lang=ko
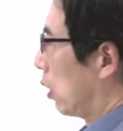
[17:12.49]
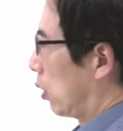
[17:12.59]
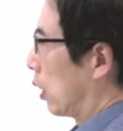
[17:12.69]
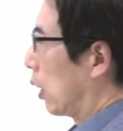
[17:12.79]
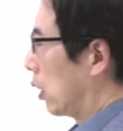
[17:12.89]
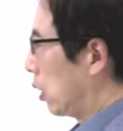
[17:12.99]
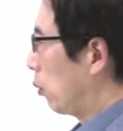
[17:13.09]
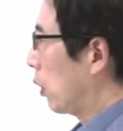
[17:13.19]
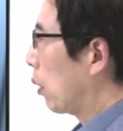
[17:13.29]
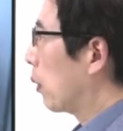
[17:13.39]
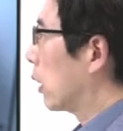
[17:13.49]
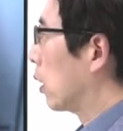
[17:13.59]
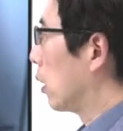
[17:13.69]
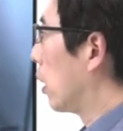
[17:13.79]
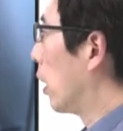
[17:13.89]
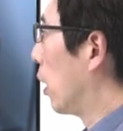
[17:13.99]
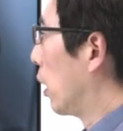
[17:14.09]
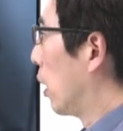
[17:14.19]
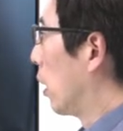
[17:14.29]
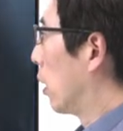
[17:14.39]
저희가 실험을 해봤을 때
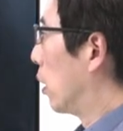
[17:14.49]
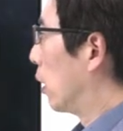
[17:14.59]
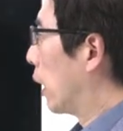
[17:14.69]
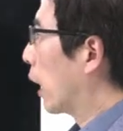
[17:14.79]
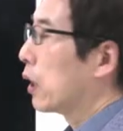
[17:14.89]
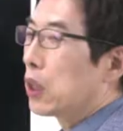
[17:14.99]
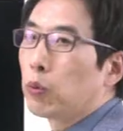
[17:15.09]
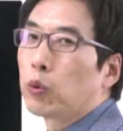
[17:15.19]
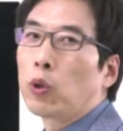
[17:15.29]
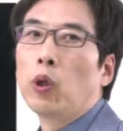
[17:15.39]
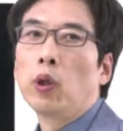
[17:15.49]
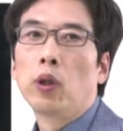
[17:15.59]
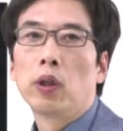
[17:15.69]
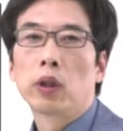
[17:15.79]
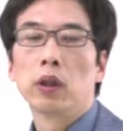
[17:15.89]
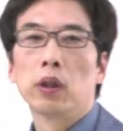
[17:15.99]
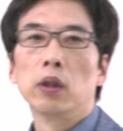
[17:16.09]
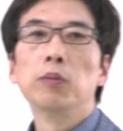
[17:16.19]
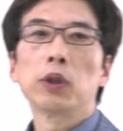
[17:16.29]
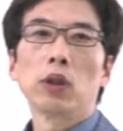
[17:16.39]
어, 네가티브로 그
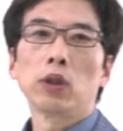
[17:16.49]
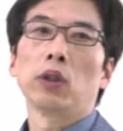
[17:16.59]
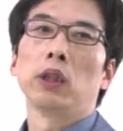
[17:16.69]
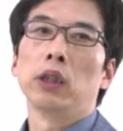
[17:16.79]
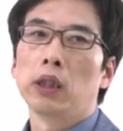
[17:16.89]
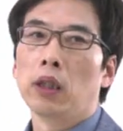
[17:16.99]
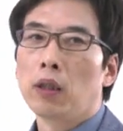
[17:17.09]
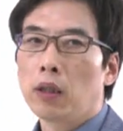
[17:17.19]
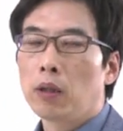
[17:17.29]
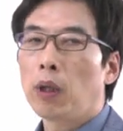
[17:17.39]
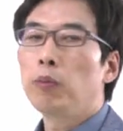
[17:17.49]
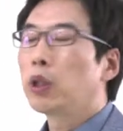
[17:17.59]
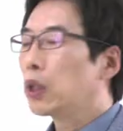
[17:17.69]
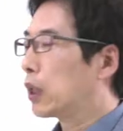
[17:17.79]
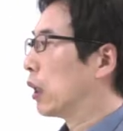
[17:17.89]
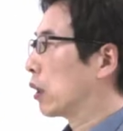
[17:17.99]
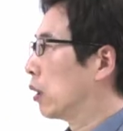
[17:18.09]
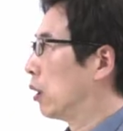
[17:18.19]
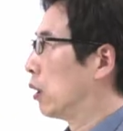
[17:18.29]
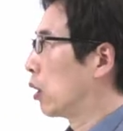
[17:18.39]
음성으로 이제 판명이 된
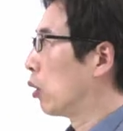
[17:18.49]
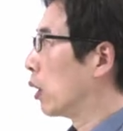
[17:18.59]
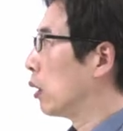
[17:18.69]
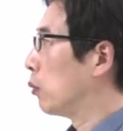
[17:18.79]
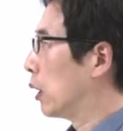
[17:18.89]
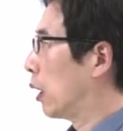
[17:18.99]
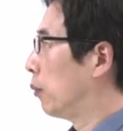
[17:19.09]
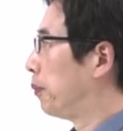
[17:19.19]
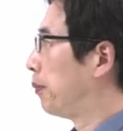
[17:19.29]
그런 결과입니다.